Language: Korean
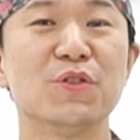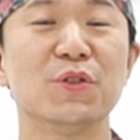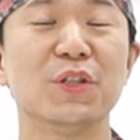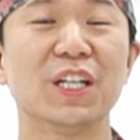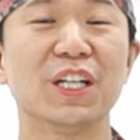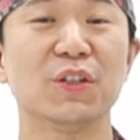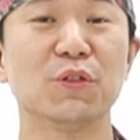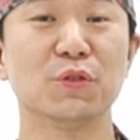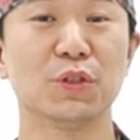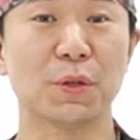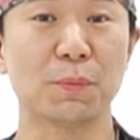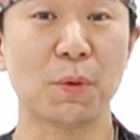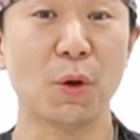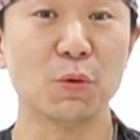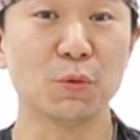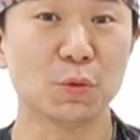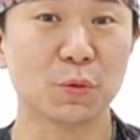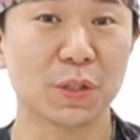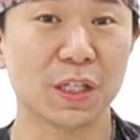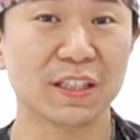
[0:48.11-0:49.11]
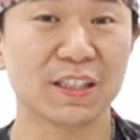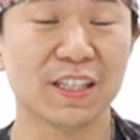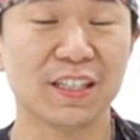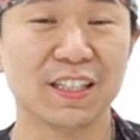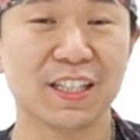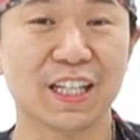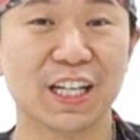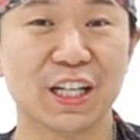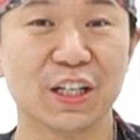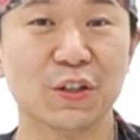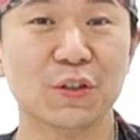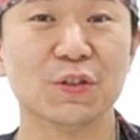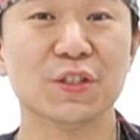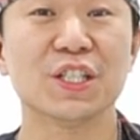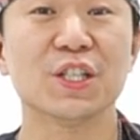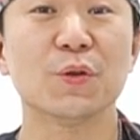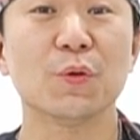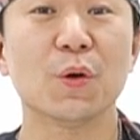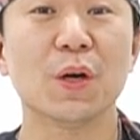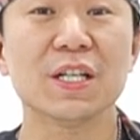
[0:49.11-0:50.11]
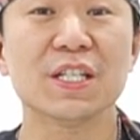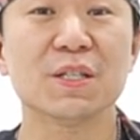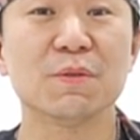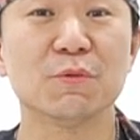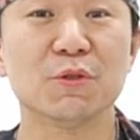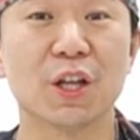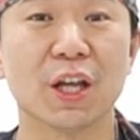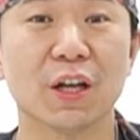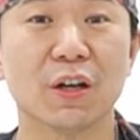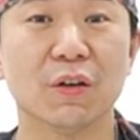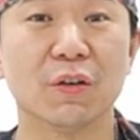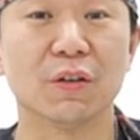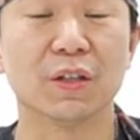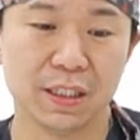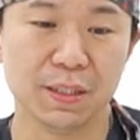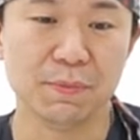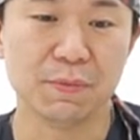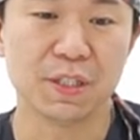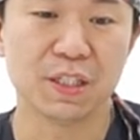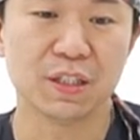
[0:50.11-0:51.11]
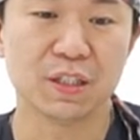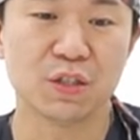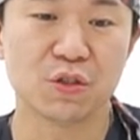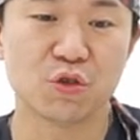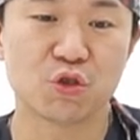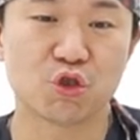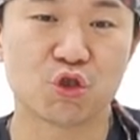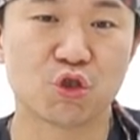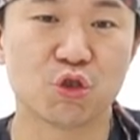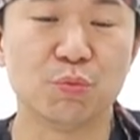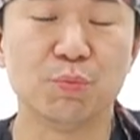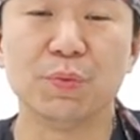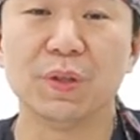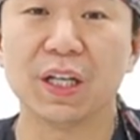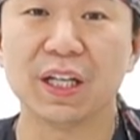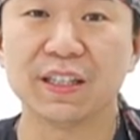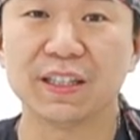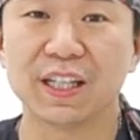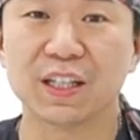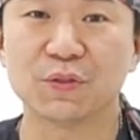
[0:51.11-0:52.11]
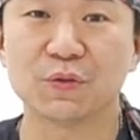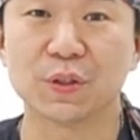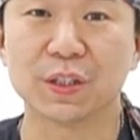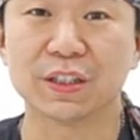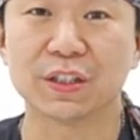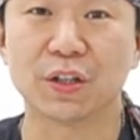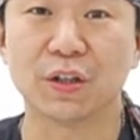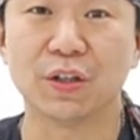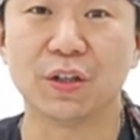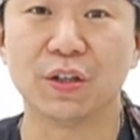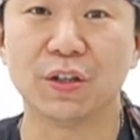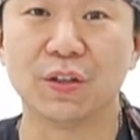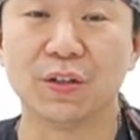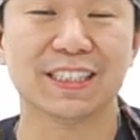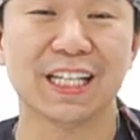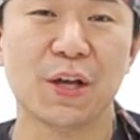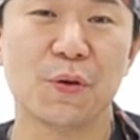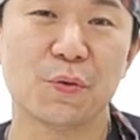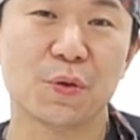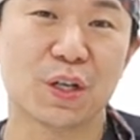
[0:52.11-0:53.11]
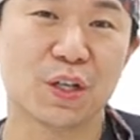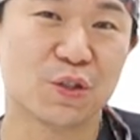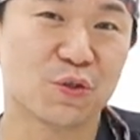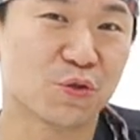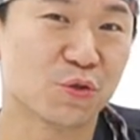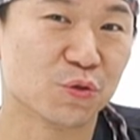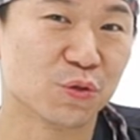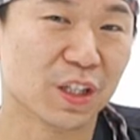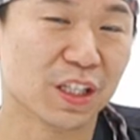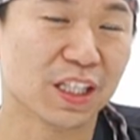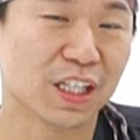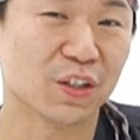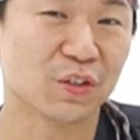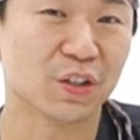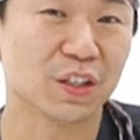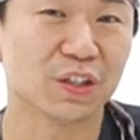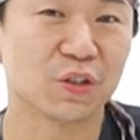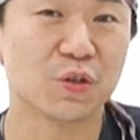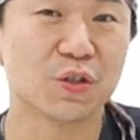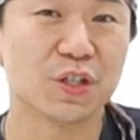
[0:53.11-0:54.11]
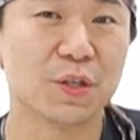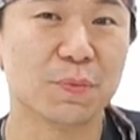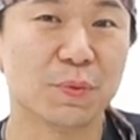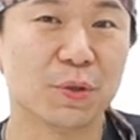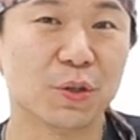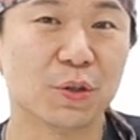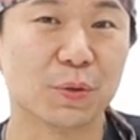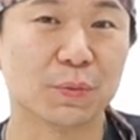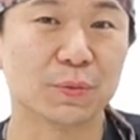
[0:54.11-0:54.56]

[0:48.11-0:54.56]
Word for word: 중이라는 건 그냥 평소 상태니까요, 치료하시면 돼요. 임신을 준비한다고 해서 사용량을 중단하거나 그러실 필요는